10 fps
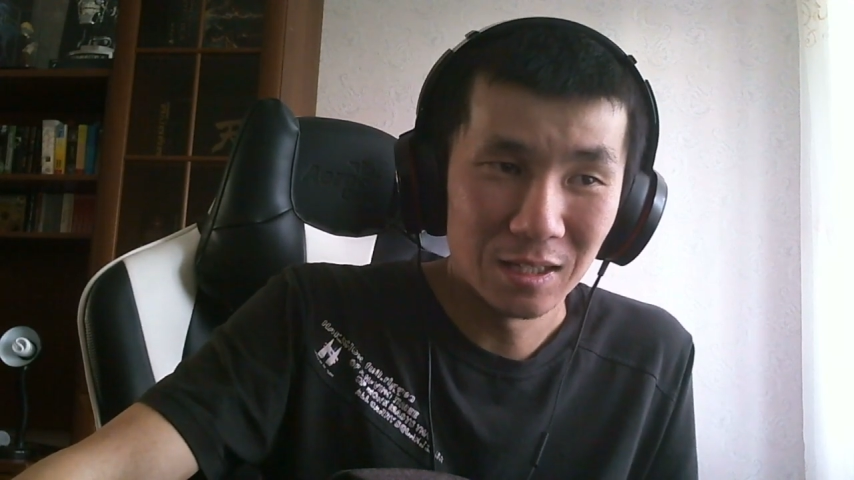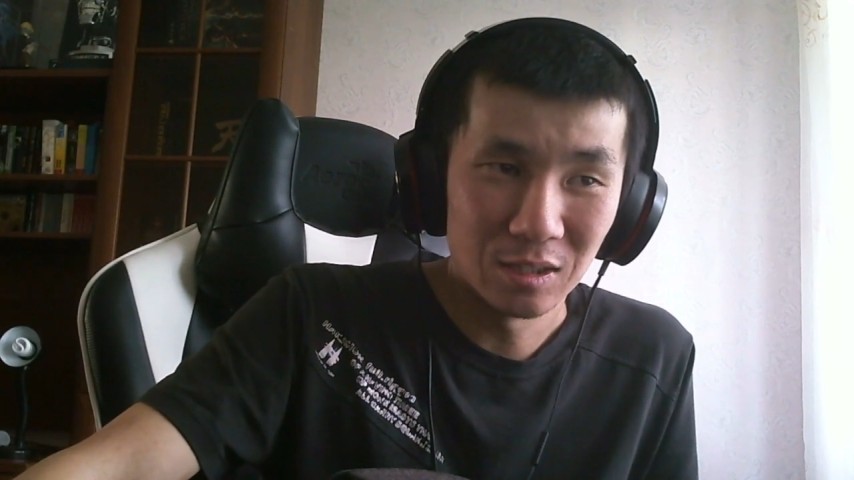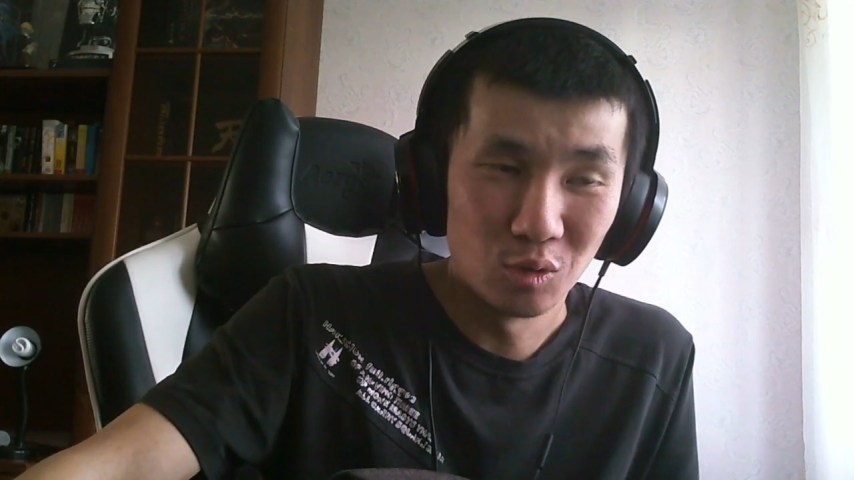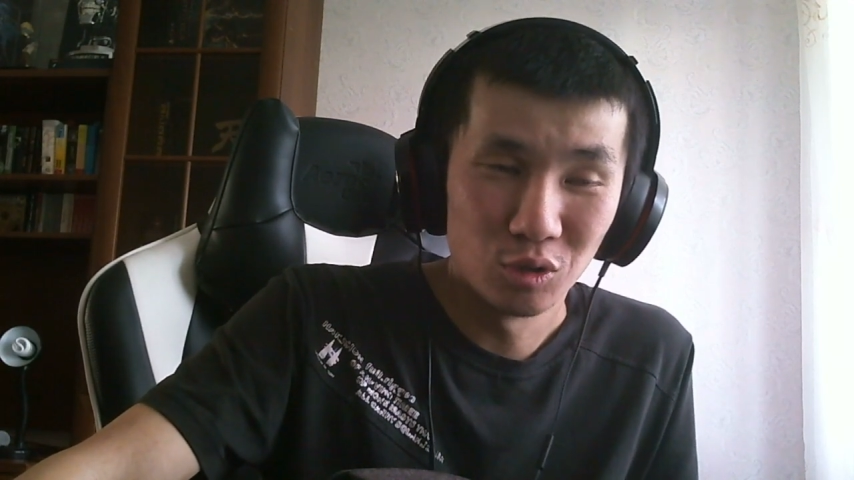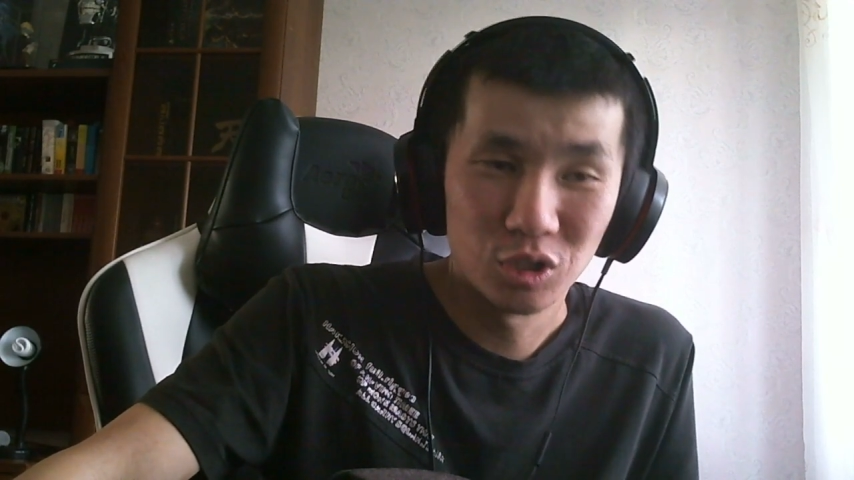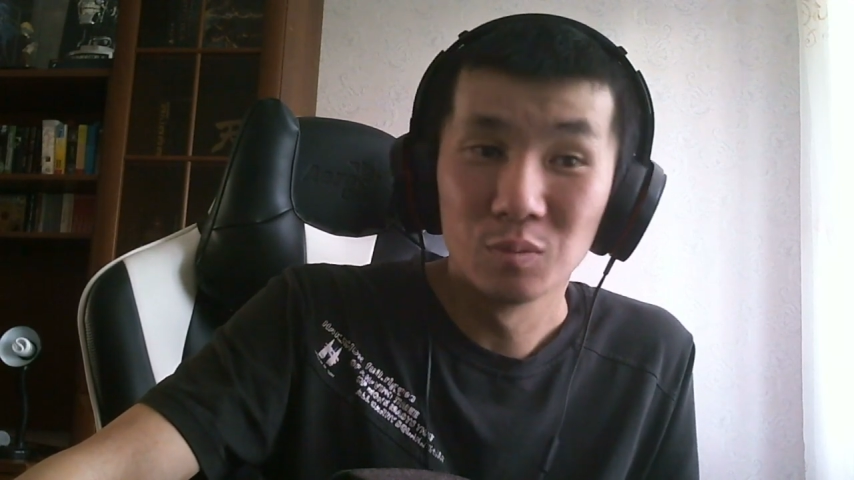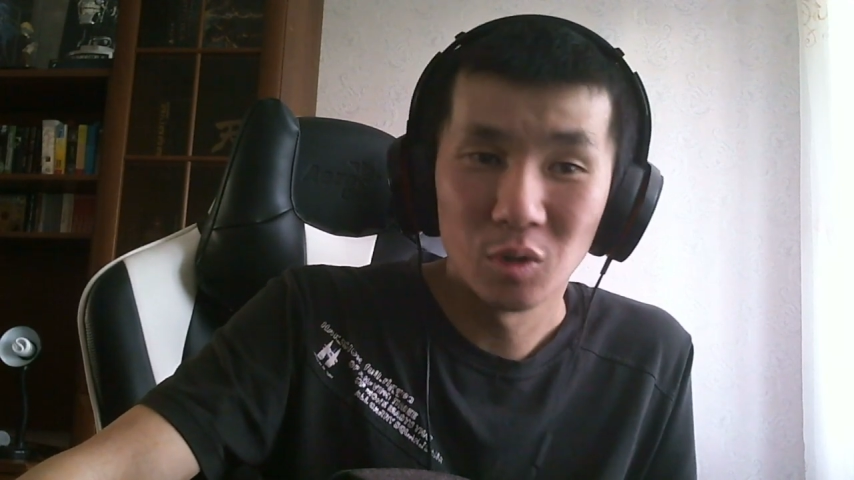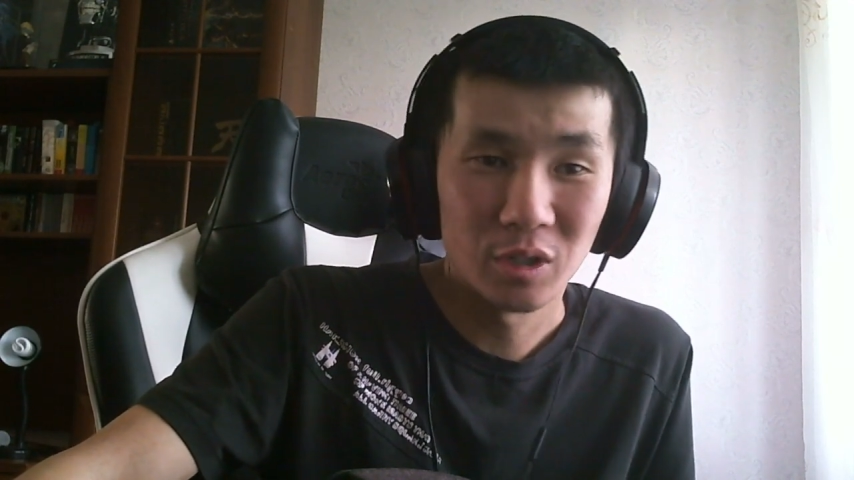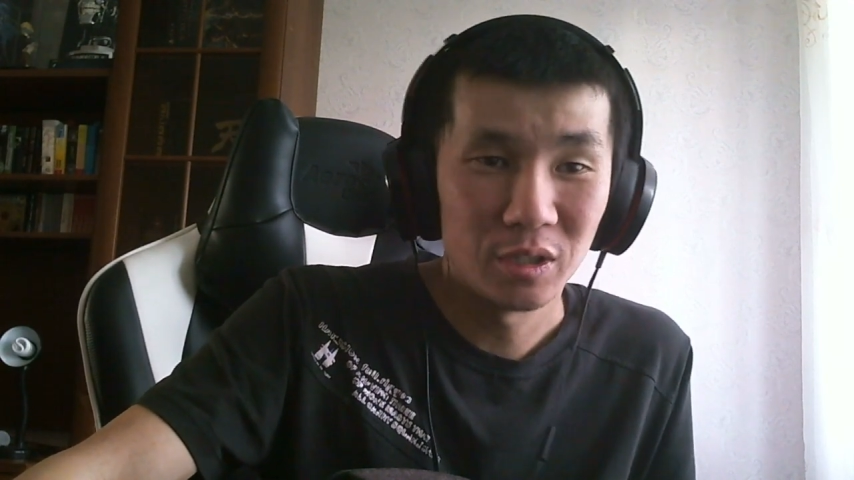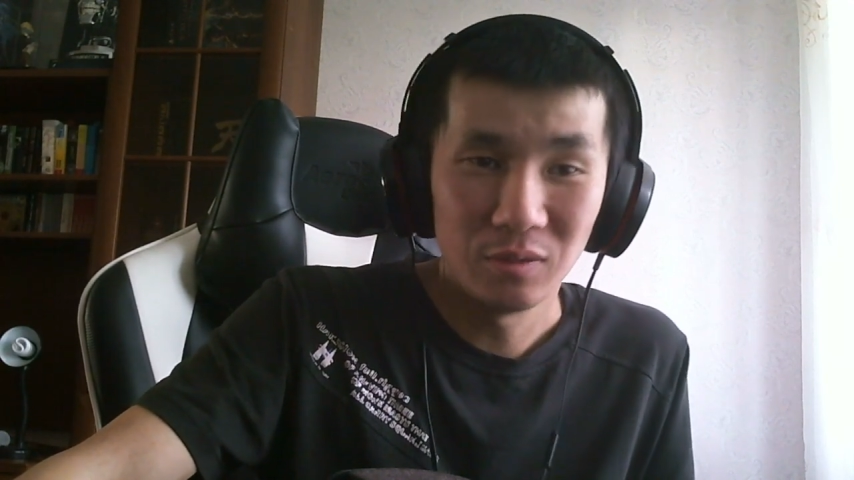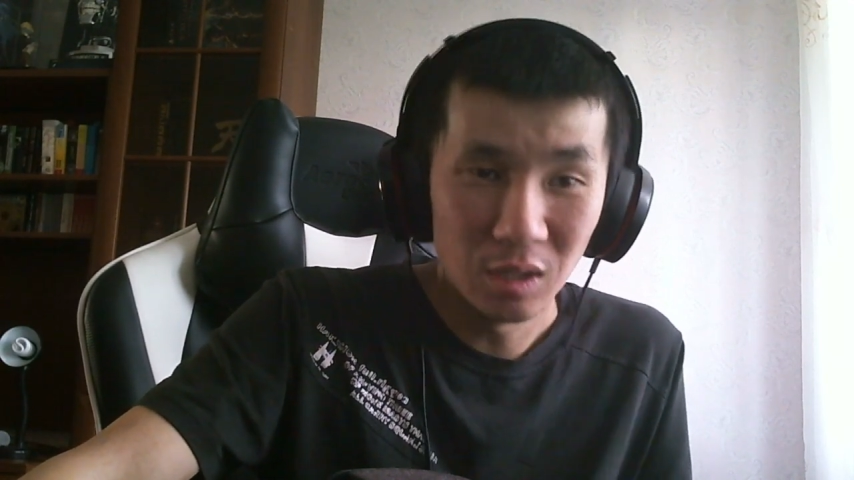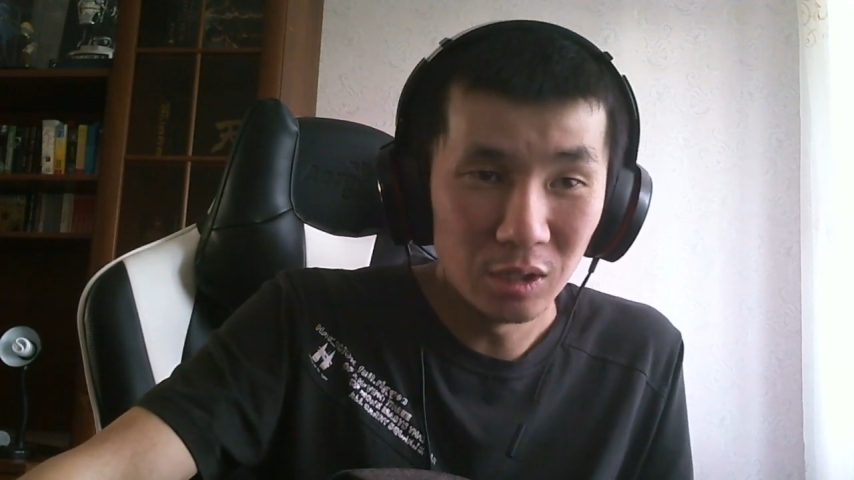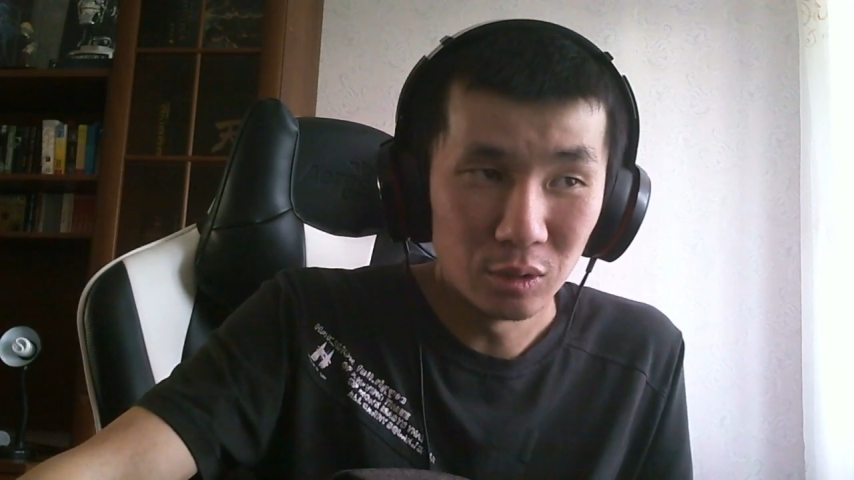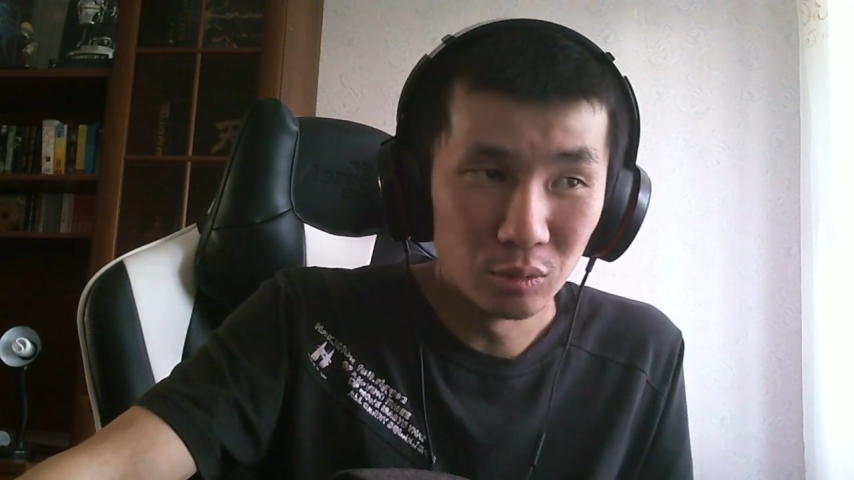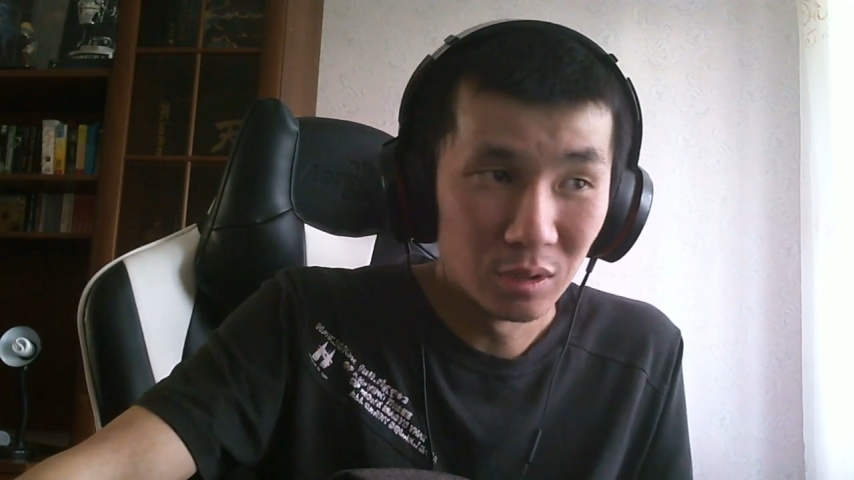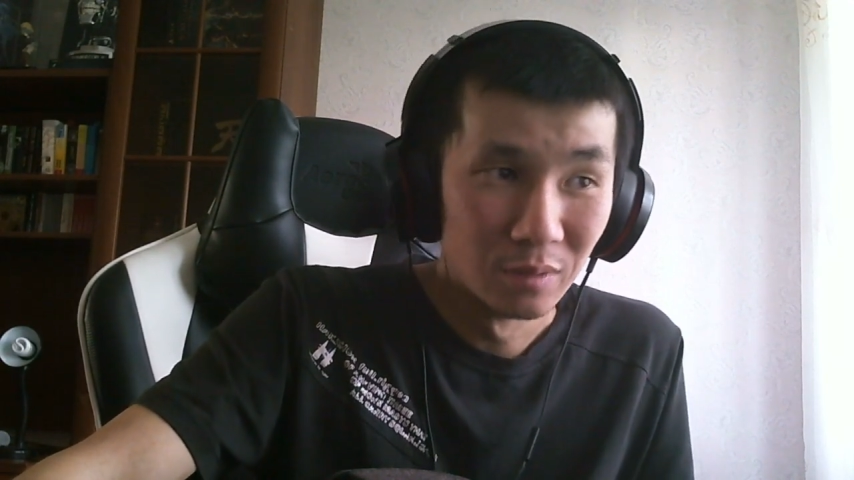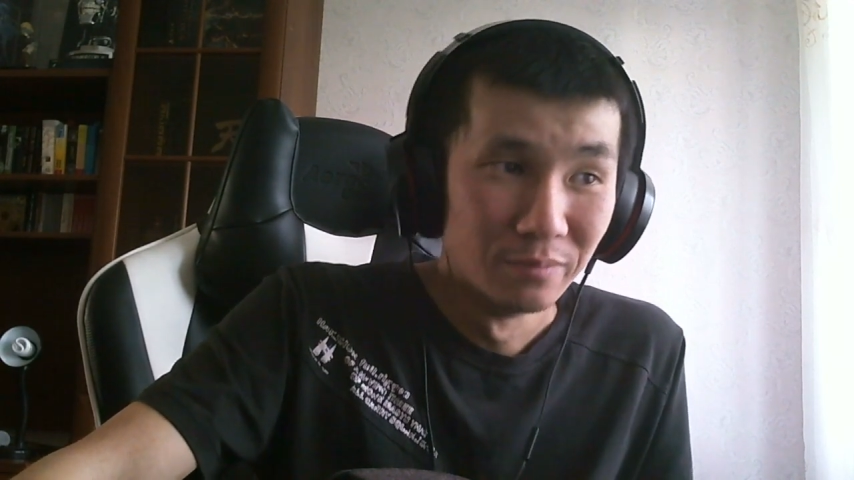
это очень много нивелирует.